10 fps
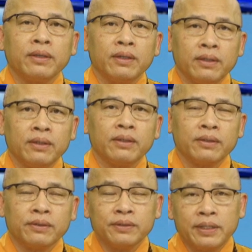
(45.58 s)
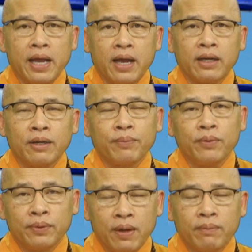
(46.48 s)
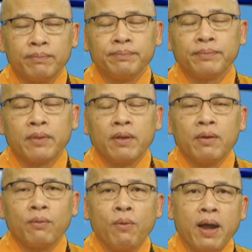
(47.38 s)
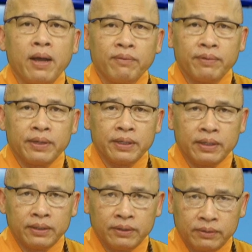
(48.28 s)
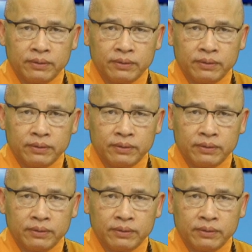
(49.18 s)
à, trưởng giả cấp cô độc quán về